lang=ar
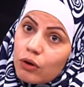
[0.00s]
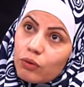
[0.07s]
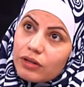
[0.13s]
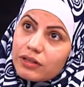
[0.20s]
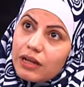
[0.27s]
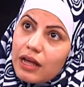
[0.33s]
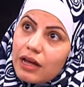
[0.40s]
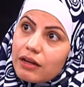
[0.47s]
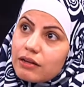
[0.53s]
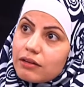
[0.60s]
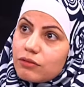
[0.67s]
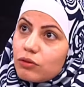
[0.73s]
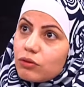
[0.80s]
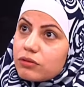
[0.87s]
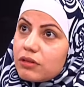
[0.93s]
وعندنا آخر
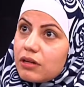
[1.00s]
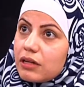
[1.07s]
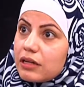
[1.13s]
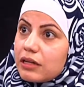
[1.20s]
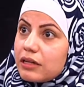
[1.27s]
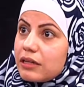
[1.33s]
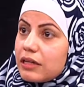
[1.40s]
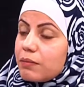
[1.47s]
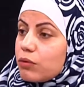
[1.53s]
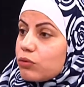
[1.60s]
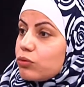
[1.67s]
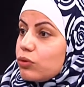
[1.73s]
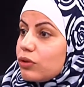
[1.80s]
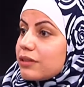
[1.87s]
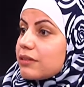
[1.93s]
نقطة اللي هي
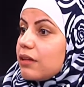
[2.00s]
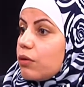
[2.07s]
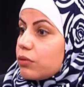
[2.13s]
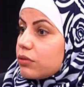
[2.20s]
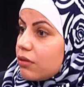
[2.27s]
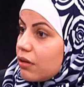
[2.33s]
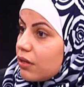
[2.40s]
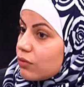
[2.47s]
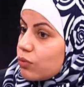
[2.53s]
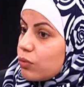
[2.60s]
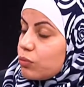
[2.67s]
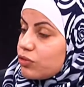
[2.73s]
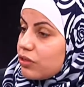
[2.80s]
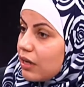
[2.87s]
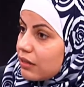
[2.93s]
موضوع التعويضات
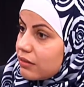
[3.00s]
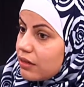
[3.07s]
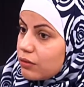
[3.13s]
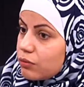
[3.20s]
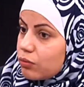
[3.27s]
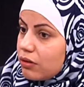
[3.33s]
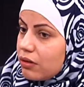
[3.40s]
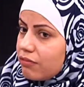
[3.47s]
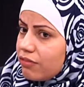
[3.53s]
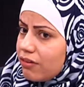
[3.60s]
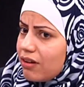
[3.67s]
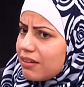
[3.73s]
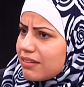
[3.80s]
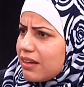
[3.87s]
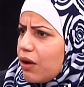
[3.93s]
والمساعدات
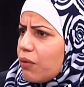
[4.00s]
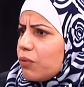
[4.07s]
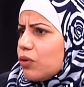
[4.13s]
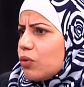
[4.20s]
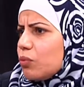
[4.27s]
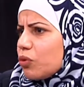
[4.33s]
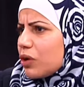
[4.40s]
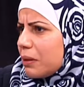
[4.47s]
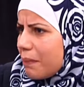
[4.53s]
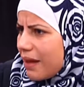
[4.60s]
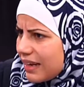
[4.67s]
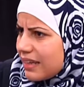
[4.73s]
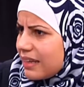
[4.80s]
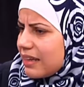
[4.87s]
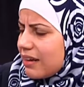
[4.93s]
والنفقات أو الأمور
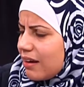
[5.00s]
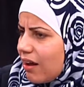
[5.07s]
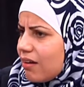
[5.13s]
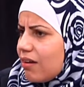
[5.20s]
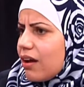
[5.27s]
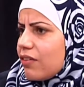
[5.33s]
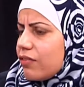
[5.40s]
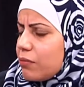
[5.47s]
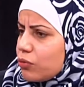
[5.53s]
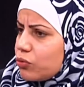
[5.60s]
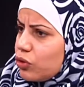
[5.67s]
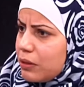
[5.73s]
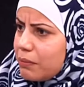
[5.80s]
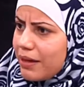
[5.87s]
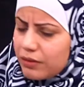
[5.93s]
المالية اللي لها علاقة في موضوع
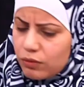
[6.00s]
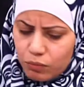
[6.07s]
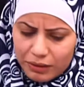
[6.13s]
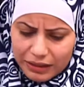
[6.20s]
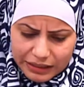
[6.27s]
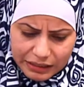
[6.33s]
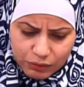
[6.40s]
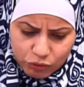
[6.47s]
حماية المبلغين